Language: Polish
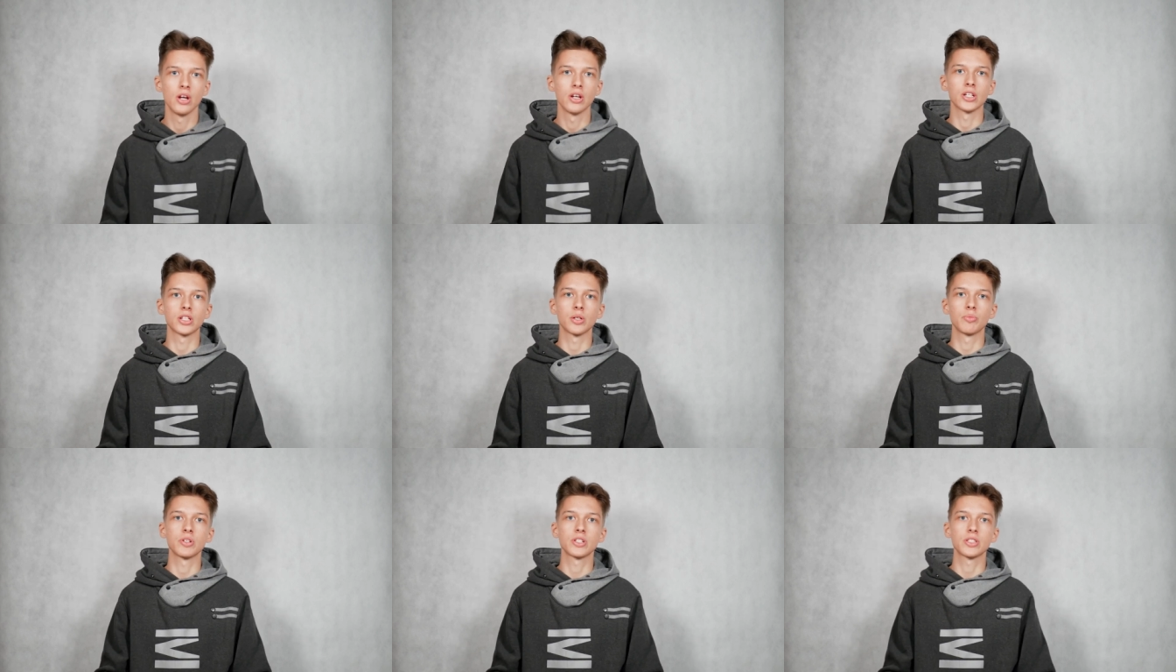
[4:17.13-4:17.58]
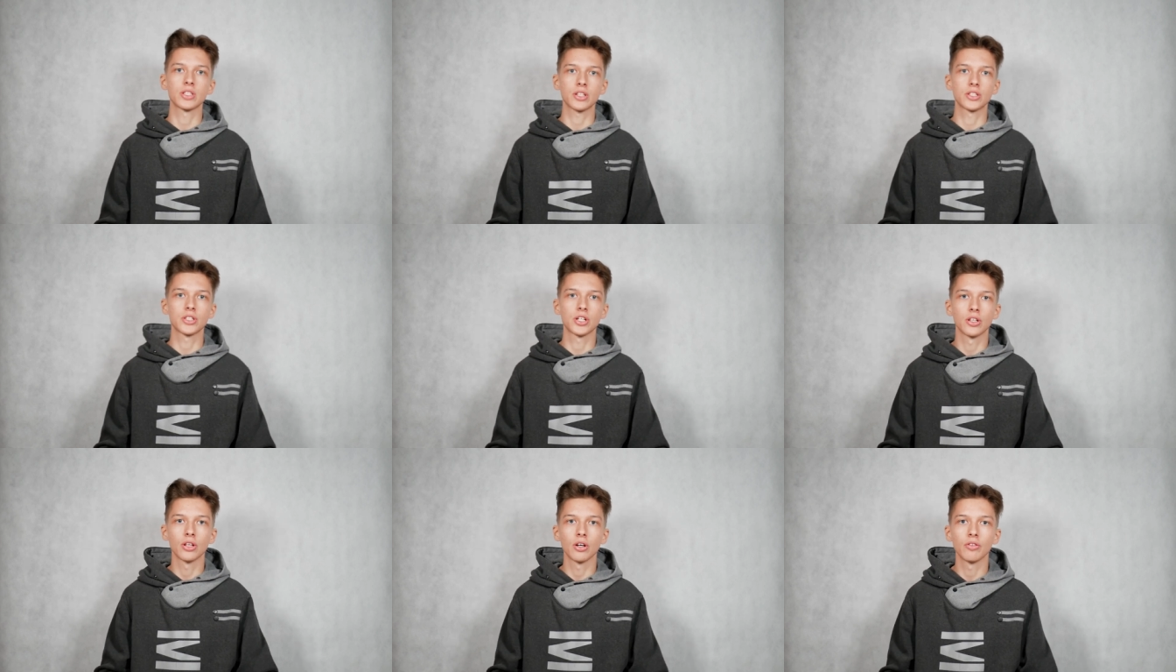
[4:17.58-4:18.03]
i żeby
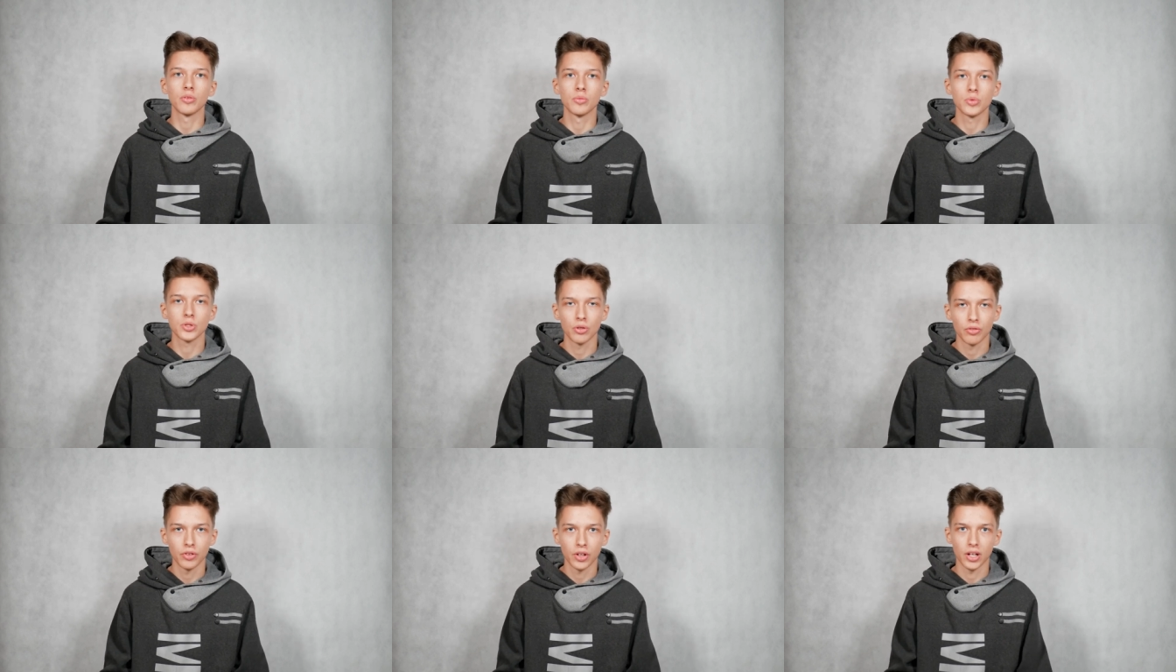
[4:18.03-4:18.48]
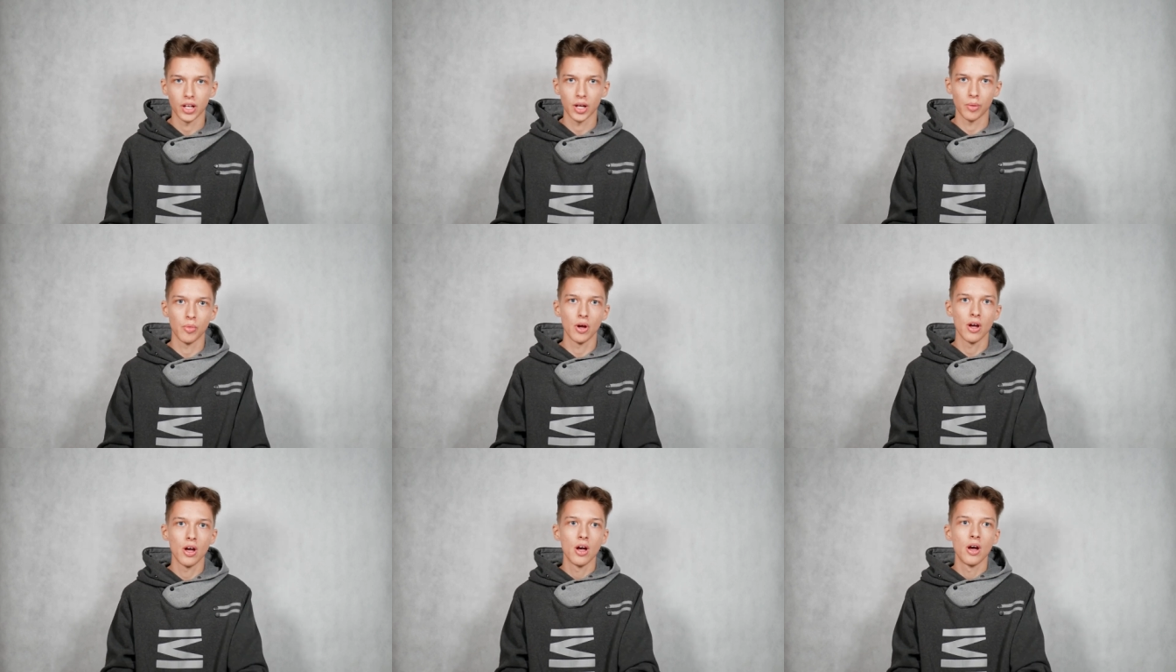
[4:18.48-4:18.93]
stać się nowym
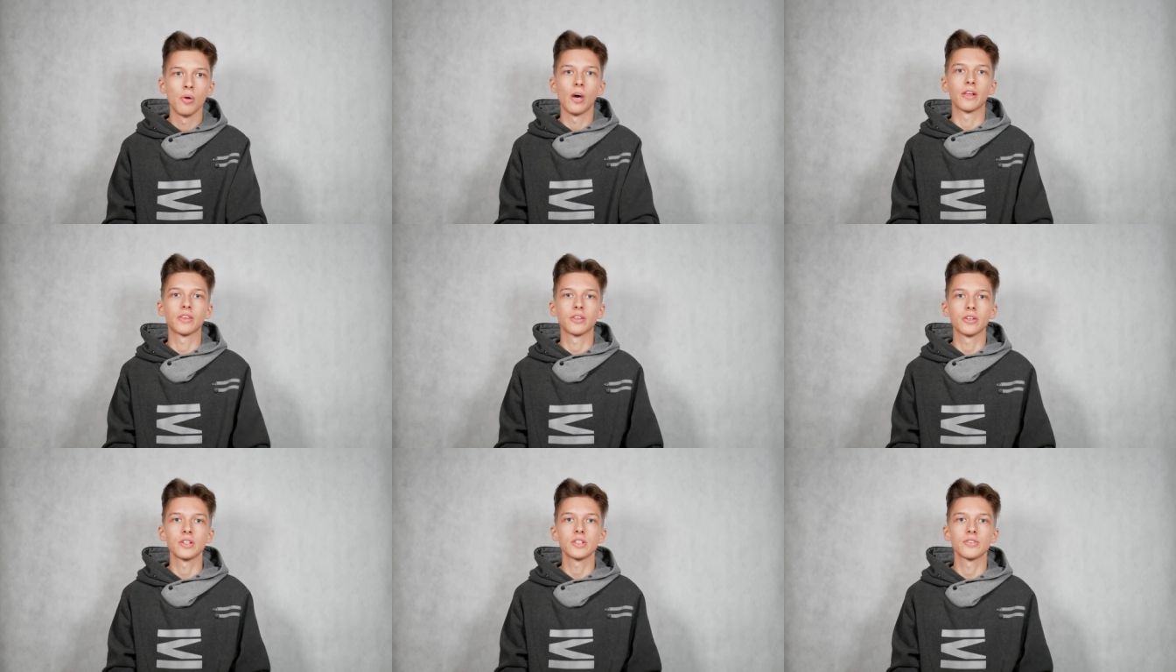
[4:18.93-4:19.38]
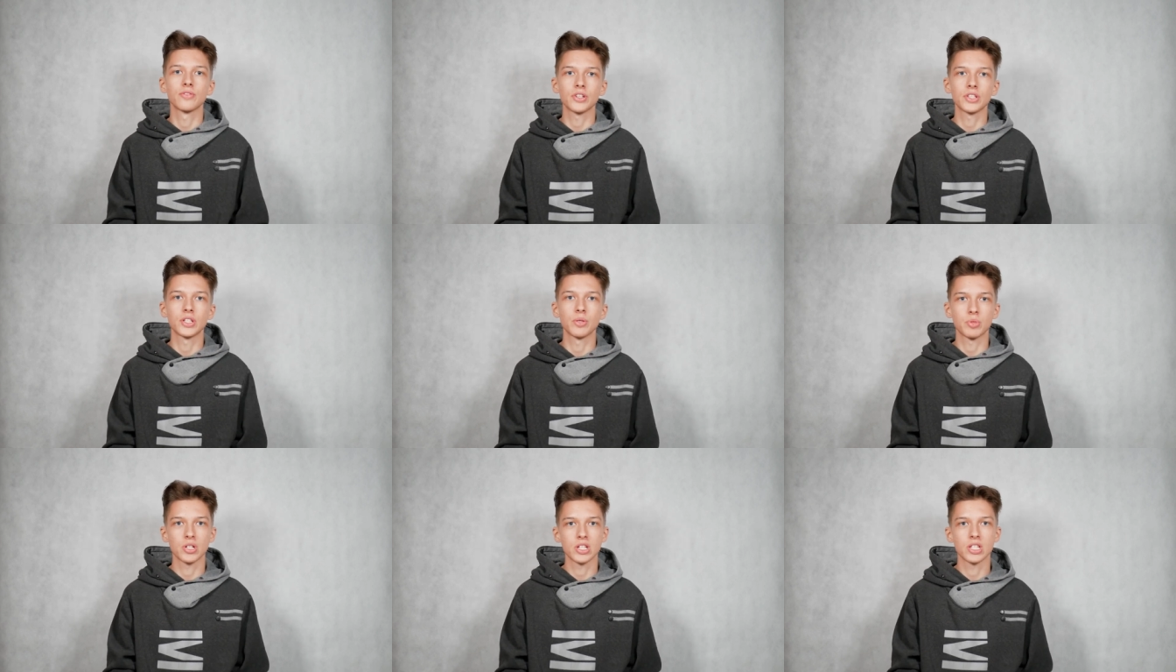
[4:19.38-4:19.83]
człowiekiem. A to jest
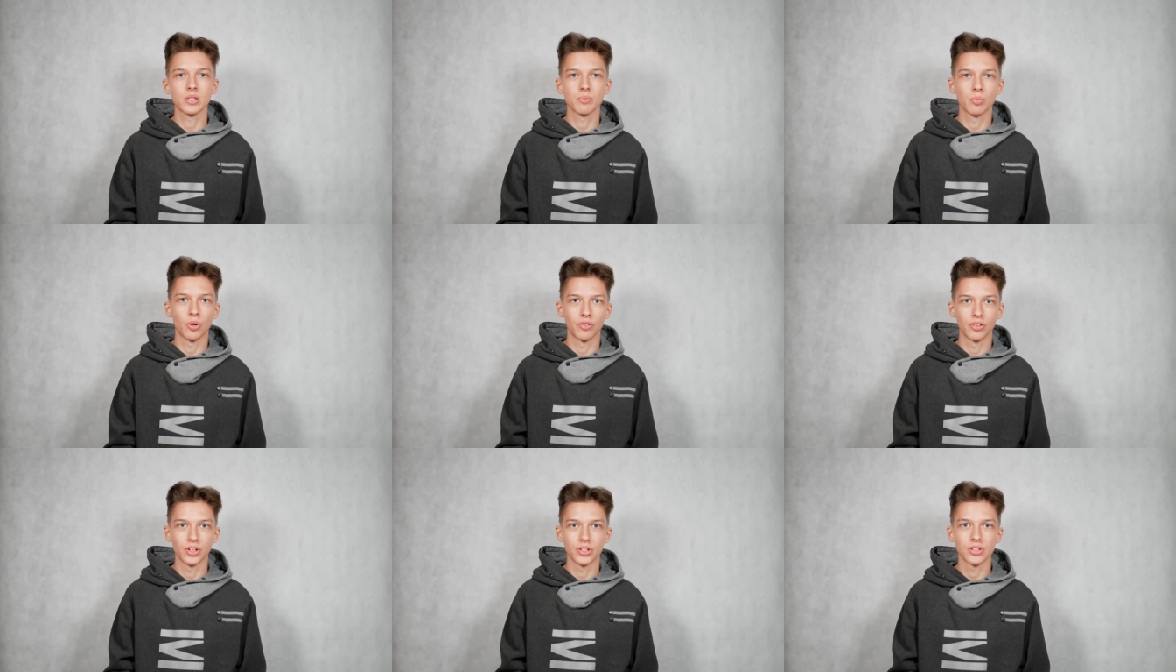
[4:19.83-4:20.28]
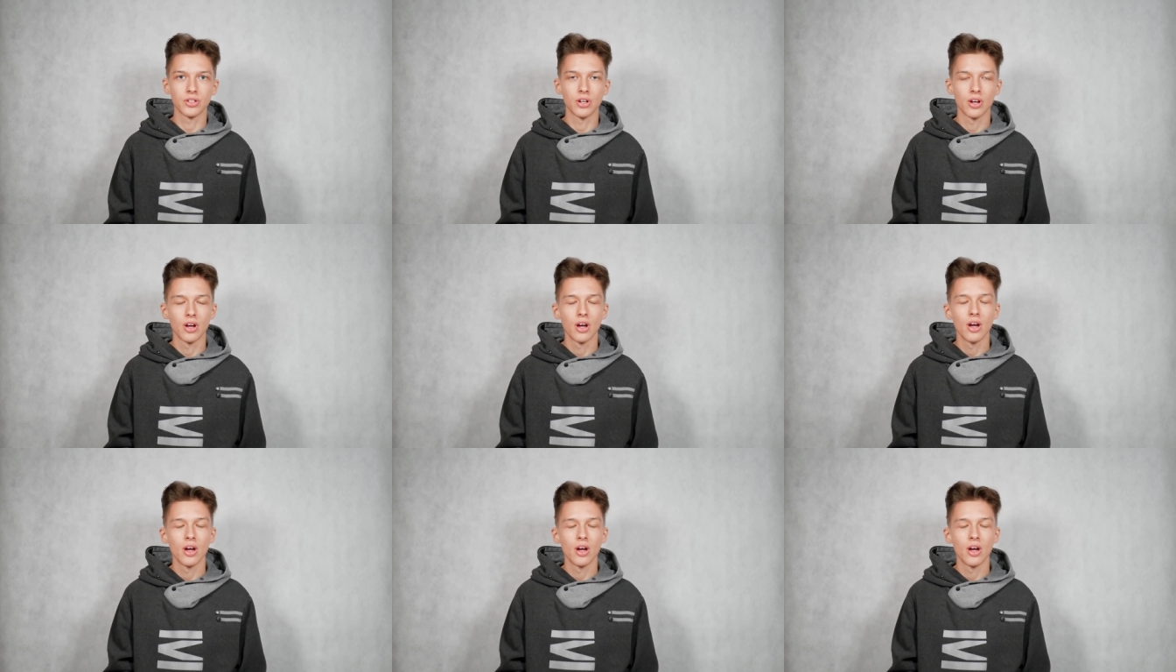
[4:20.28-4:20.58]
właśnie przez spowiedź.